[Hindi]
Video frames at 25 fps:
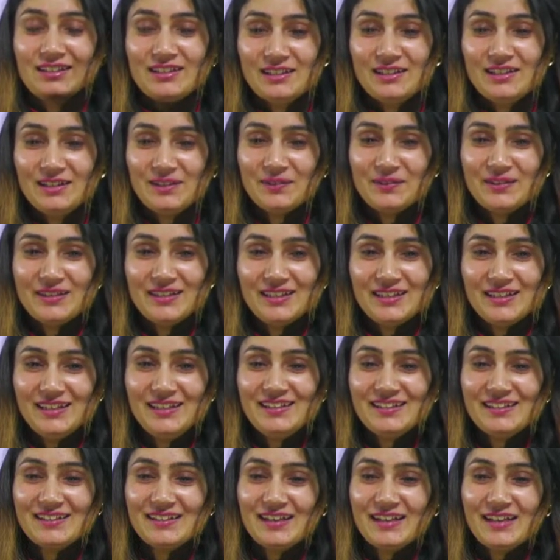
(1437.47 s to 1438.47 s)
ओके
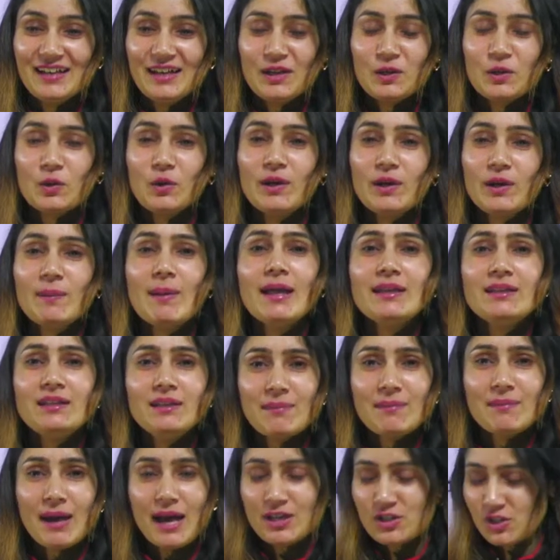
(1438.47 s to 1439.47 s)
कोई बात नहीं
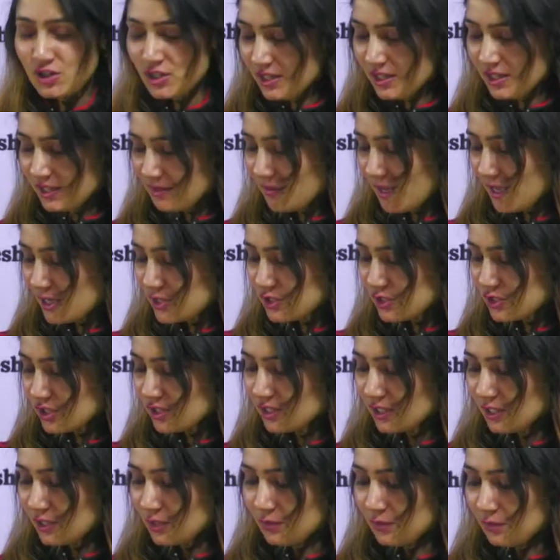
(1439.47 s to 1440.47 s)
इमेजिन इमेजिन
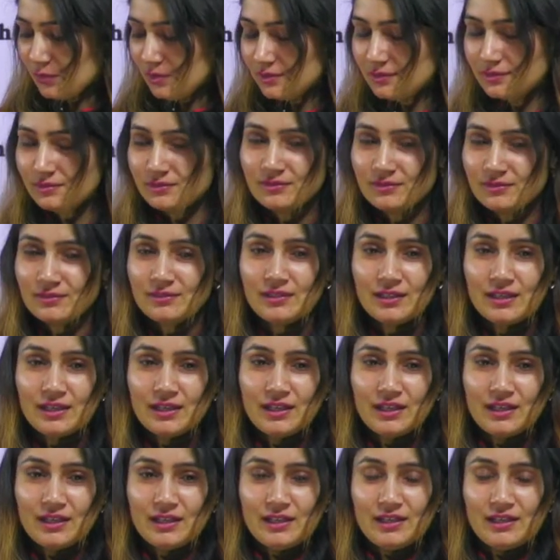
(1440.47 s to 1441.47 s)
करो
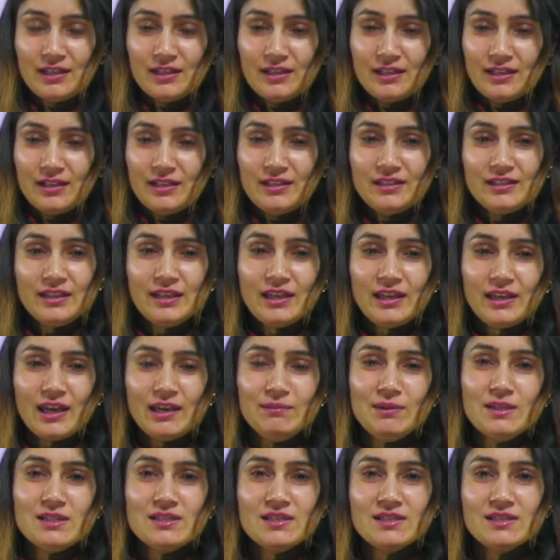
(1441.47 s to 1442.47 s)
ये
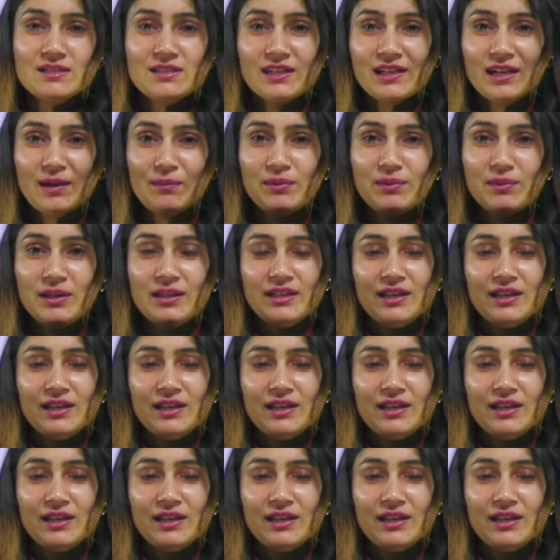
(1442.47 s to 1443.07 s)
केबीसी से कम नहीं है